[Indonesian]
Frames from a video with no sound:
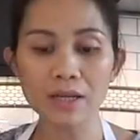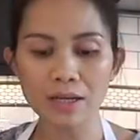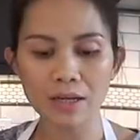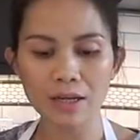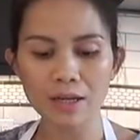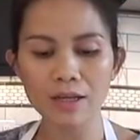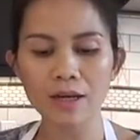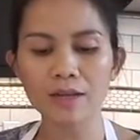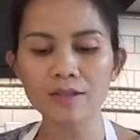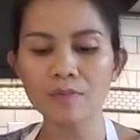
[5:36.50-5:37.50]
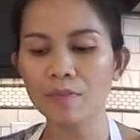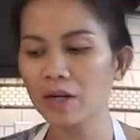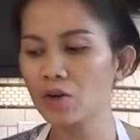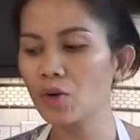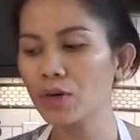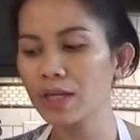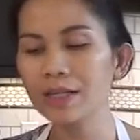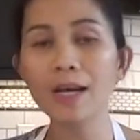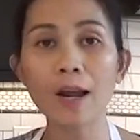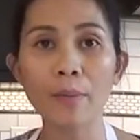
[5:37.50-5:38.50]
ini, kita akan simpan doughnya
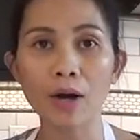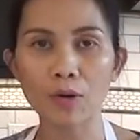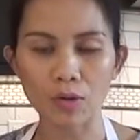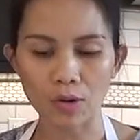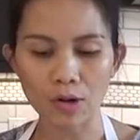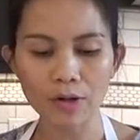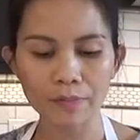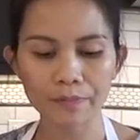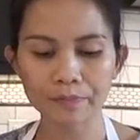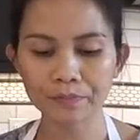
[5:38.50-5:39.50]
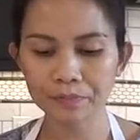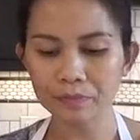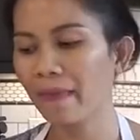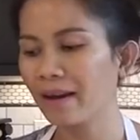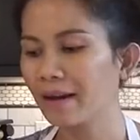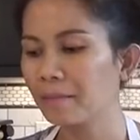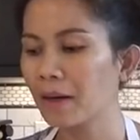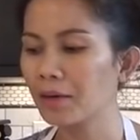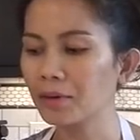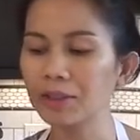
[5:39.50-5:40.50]
di dalam mangkok.
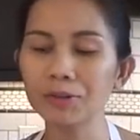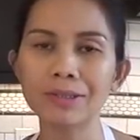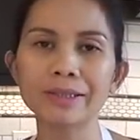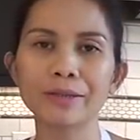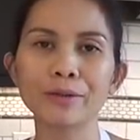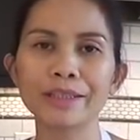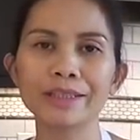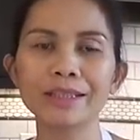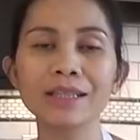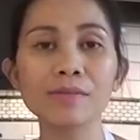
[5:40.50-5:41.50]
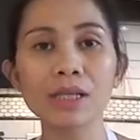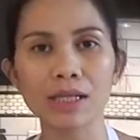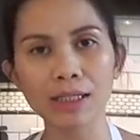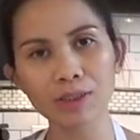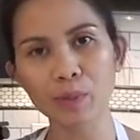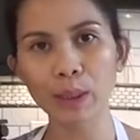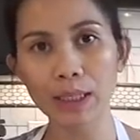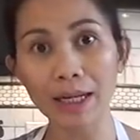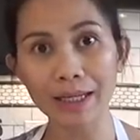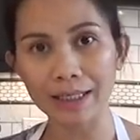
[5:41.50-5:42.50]
Mangkok ini sudah saya olesi dengan minyak supaya
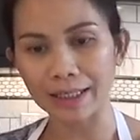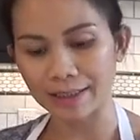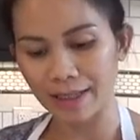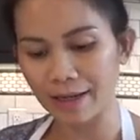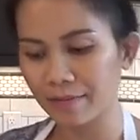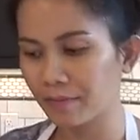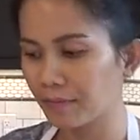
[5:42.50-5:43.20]
tidak lengket guys ya.